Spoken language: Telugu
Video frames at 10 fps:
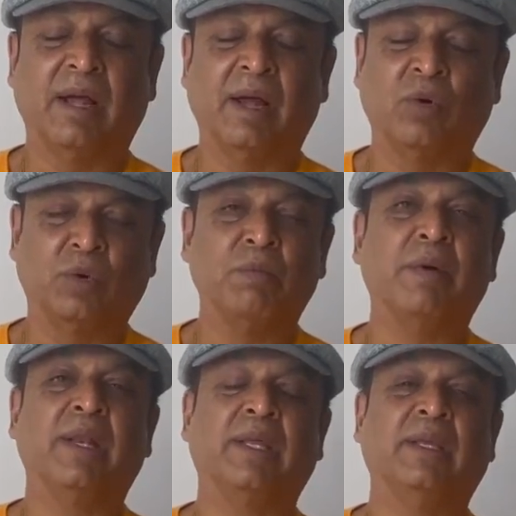ఆ
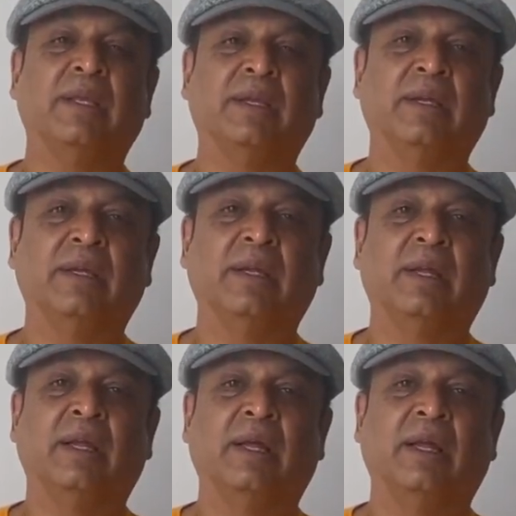కుటుంబానికి
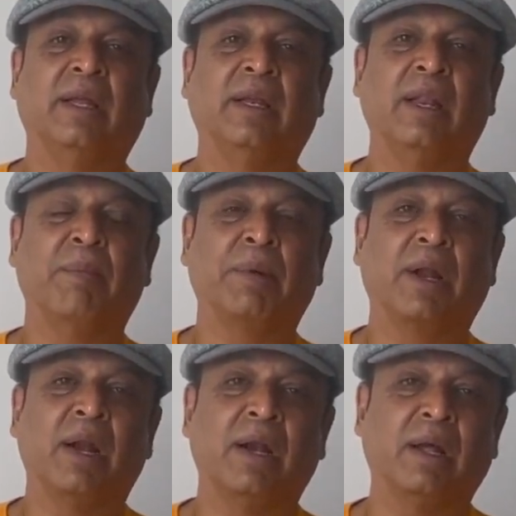నా
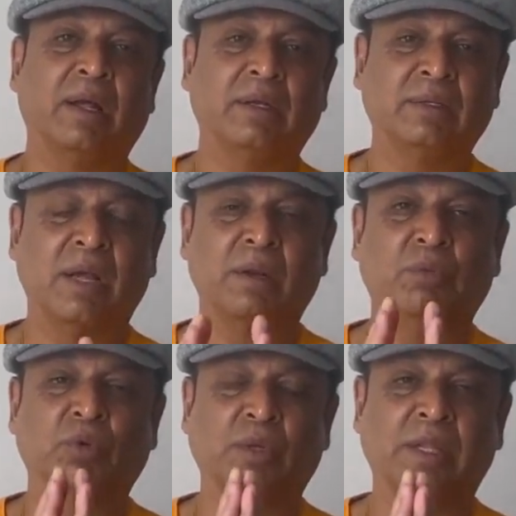ప్రగాఢ
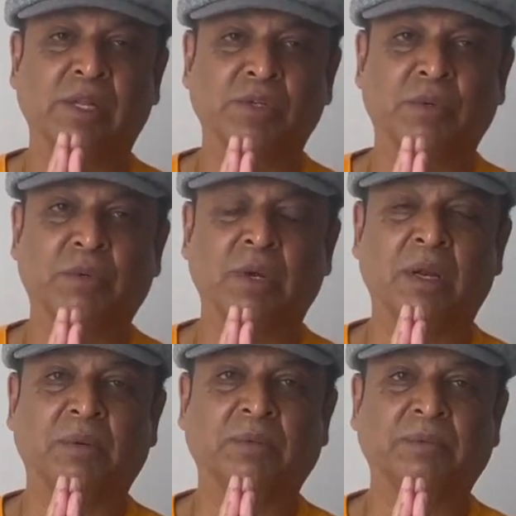సానుభూతులు
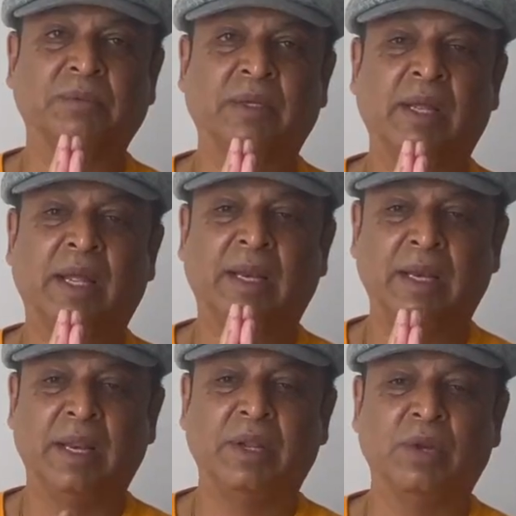తెలుసుకుంటున్నాను
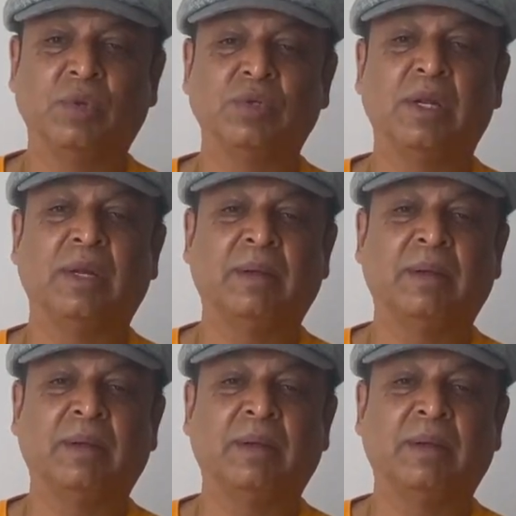నేను ఈ రోజున